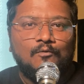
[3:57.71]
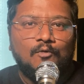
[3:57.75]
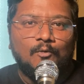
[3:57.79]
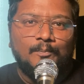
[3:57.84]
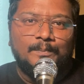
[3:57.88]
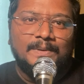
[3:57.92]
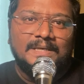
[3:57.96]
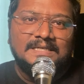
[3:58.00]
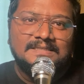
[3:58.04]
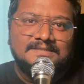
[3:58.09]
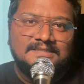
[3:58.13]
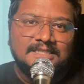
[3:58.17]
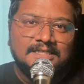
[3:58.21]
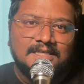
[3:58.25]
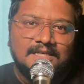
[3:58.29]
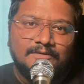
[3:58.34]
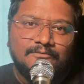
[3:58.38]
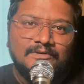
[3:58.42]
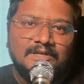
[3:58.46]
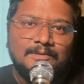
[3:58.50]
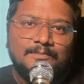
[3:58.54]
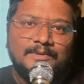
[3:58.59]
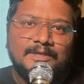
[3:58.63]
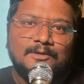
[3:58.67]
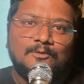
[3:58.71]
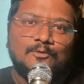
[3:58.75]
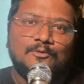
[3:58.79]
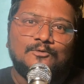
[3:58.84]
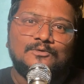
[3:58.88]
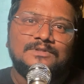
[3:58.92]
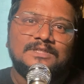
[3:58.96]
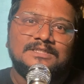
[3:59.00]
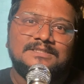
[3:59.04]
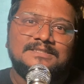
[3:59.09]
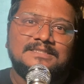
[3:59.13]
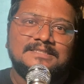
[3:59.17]
वो बेसिक रिविल भी
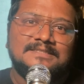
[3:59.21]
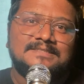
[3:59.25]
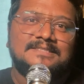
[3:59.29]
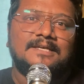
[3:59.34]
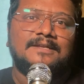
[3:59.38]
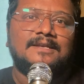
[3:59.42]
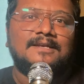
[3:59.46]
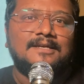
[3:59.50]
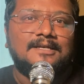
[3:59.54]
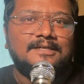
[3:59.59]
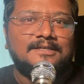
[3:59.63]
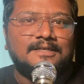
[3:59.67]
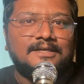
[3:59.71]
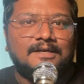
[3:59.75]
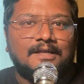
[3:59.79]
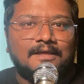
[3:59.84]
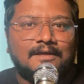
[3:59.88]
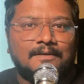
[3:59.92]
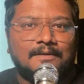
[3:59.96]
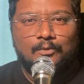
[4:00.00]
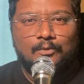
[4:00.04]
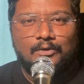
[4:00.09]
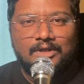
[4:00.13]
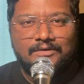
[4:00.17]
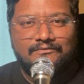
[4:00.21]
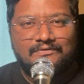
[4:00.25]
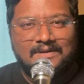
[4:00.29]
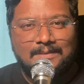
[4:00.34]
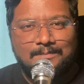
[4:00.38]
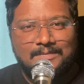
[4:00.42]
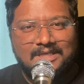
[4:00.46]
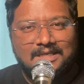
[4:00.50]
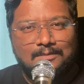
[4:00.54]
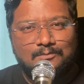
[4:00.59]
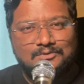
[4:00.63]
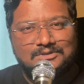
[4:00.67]
गुरुदत्त जी से रिलेटेड पूरी फिल्म
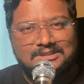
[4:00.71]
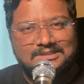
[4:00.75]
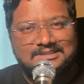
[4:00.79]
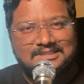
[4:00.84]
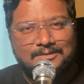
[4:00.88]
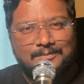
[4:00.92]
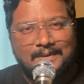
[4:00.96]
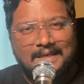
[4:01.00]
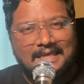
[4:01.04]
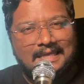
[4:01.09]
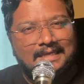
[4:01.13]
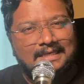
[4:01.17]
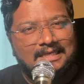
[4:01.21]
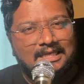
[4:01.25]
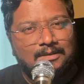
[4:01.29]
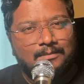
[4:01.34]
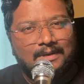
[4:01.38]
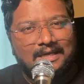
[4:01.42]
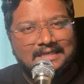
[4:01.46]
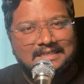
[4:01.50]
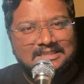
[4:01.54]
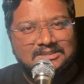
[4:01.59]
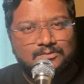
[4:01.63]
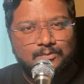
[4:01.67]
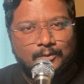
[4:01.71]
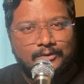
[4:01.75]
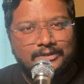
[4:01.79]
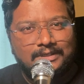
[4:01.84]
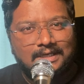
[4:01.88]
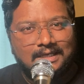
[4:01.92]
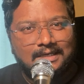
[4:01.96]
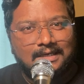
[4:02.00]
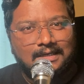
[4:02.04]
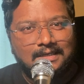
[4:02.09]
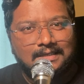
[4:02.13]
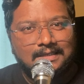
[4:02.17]
में ना मुझे सिर्फ एक ही माइनस पॉइंट
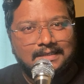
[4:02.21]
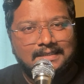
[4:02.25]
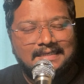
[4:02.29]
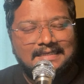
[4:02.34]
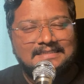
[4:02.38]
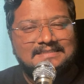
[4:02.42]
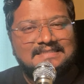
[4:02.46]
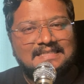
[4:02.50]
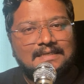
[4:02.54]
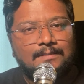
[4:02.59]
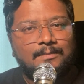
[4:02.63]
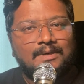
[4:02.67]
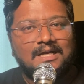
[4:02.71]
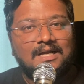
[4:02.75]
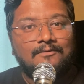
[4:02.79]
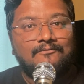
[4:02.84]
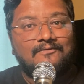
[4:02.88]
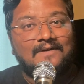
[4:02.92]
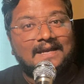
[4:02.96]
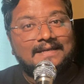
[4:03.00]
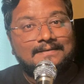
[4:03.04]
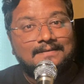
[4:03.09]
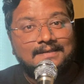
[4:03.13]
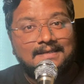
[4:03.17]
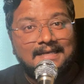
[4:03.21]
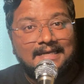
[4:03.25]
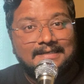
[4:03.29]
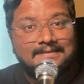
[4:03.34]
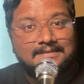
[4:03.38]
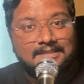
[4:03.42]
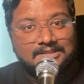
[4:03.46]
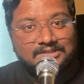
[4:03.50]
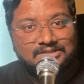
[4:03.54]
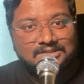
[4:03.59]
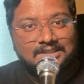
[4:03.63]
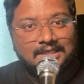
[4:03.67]
लगा कि सिनेमा का फाइनल
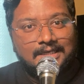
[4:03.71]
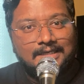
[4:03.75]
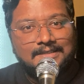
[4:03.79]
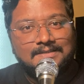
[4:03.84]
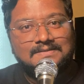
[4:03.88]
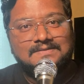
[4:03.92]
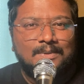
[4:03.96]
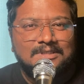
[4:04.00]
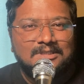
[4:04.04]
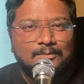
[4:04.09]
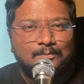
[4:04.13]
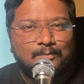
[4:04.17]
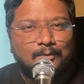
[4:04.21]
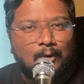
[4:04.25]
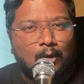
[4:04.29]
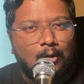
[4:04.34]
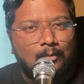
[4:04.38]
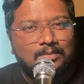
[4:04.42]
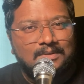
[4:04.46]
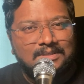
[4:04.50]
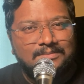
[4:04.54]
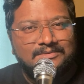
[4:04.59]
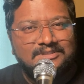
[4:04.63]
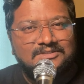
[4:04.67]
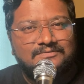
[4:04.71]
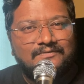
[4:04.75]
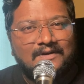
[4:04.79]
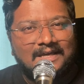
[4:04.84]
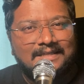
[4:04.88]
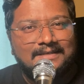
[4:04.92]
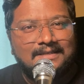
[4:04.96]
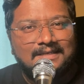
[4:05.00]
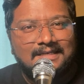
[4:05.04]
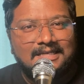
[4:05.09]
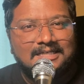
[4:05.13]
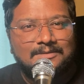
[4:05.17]
एक्ट अच्छा है बट द प्रॉब्लम इज
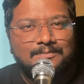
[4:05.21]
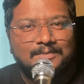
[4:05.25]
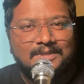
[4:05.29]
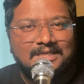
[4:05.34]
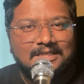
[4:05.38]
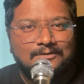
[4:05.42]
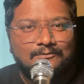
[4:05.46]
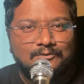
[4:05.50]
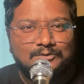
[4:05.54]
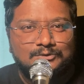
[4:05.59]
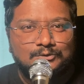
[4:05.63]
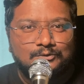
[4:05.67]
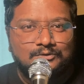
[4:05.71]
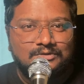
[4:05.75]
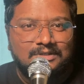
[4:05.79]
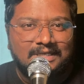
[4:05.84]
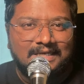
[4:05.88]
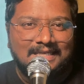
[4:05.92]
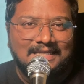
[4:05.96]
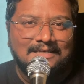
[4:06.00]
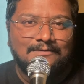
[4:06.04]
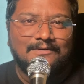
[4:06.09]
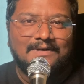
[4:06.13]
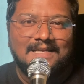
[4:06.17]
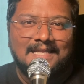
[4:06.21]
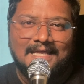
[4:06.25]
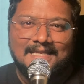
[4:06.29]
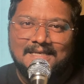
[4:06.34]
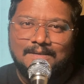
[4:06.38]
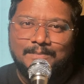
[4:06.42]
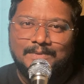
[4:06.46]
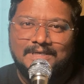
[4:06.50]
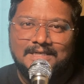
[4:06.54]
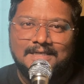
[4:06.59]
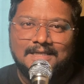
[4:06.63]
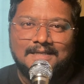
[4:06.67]
फाइनल एक्ट में ना वो जो थ्रिल वाला
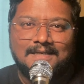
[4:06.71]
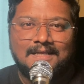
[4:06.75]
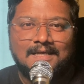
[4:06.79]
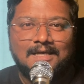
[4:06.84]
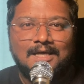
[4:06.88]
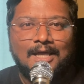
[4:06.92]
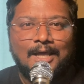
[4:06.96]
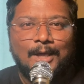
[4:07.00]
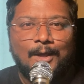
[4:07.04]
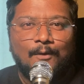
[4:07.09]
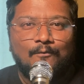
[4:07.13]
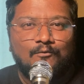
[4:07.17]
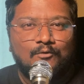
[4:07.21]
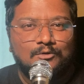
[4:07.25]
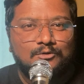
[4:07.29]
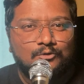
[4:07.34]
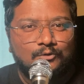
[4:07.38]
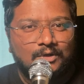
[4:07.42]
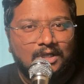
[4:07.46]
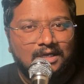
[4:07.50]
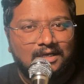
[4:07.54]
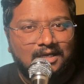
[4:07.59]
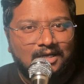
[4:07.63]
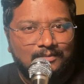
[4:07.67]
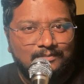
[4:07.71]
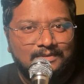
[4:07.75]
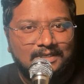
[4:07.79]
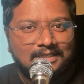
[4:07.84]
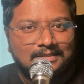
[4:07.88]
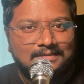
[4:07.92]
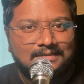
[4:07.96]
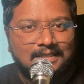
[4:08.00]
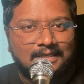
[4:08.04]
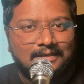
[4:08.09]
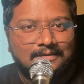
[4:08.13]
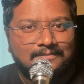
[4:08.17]
एलिमेंट है ना वो थोड़ा कम
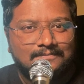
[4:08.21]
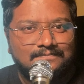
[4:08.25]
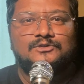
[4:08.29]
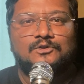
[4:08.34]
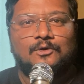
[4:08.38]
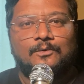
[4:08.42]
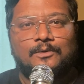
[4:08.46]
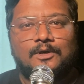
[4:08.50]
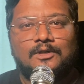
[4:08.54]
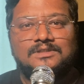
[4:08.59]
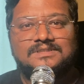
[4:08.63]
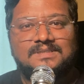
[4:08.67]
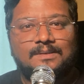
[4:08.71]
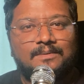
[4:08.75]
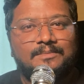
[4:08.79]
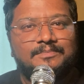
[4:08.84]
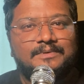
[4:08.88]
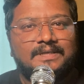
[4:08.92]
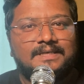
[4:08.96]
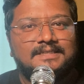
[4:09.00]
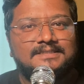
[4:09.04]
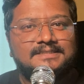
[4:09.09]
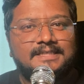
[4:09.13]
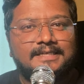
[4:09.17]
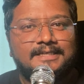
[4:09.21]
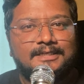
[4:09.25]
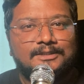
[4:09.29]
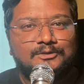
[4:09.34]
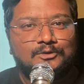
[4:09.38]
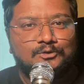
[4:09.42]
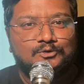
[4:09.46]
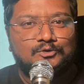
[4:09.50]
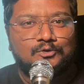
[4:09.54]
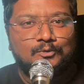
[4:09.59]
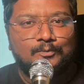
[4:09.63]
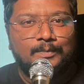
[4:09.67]
लगता है सो ओवरऑल सम करने जाएंगे
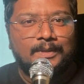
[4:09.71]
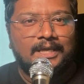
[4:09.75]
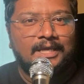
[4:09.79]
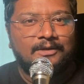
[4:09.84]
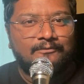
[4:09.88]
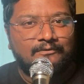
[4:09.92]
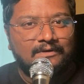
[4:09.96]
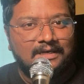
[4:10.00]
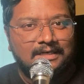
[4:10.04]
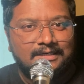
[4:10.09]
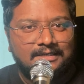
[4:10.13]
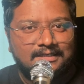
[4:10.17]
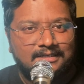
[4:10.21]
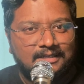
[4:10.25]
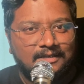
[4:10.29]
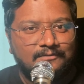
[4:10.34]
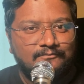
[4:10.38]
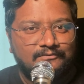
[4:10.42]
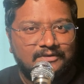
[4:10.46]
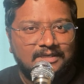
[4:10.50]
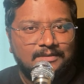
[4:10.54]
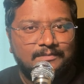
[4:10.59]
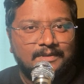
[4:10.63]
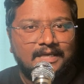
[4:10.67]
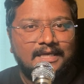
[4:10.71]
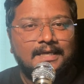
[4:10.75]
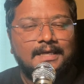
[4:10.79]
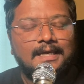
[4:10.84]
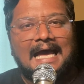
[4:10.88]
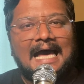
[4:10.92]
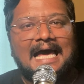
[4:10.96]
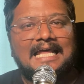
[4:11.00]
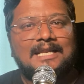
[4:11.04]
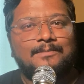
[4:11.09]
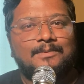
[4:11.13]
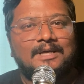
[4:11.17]
तो छुप एक वेल रिटर्न फिल्म है
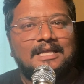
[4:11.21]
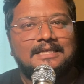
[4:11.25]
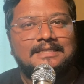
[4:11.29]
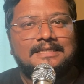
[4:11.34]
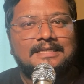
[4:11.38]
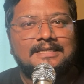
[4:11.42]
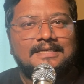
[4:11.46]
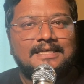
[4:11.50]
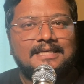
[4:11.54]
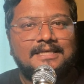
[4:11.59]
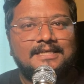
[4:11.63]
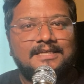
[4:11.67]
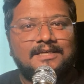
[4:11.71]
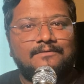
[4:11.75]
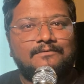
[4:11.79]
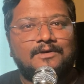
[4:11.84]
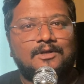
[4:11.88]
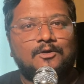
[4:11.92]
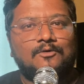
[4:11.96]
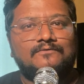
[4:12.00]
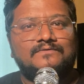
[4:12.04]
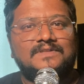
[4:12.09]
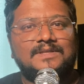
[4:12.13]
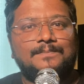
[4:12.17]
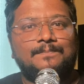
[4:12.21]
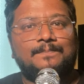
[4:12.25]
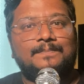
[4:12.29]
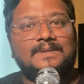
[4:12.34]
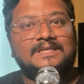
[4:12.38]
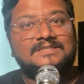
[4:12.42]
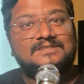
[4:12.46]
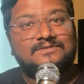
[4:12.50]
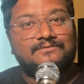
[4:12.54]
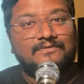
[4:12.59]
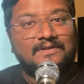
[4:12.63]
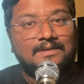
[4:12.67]
आर बाल्की की ये वन ऑफ द
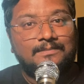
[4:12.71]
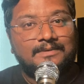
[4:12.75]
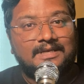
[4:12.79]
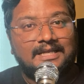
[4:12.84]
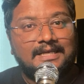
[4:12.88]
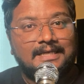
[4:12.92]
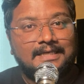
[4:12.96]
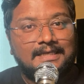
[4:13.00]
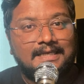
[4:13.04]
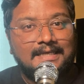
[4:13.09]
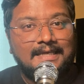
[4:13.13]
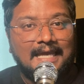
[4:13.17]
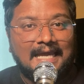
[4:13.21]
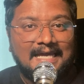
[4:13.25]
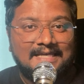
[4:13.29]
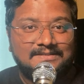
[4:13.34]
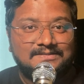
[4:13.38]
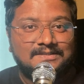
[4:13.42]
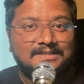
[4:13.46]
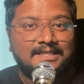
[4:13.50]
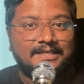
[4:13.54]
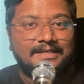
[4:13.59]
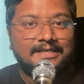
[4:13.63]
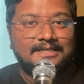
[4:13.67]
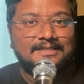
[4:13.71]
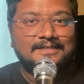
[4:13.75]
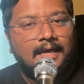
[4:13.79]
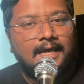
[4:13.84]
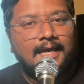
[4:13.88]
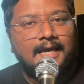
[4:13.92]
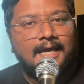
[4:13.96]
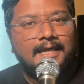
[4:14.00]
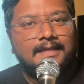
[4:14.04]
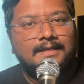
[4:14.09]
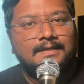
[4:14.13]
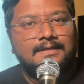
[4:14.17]
बेस्ट फिल्म रहेगी एज अ डायरेक्ट
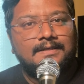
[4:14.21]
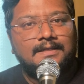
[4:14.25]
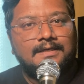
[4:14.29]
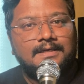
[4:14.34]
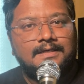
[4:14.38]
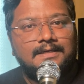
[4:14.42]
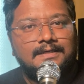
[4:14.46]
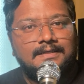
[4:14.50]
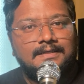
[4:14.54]
एंड